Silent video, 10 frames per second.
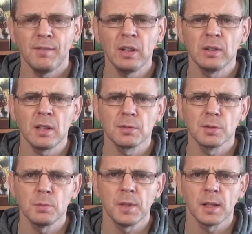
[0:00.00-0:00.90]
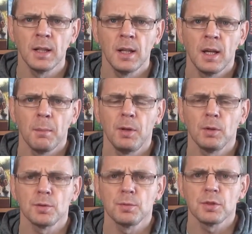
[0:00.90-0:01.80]
wyglądają super,
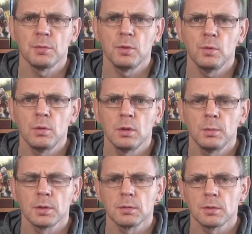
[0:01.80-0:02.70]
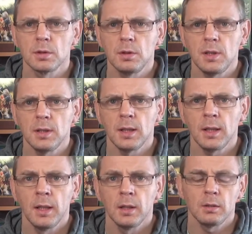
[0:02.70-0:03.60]
będą służyły długo, bo są
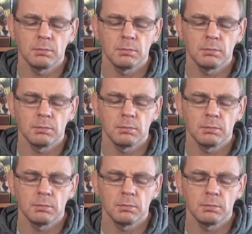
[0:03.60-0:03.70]
solidne.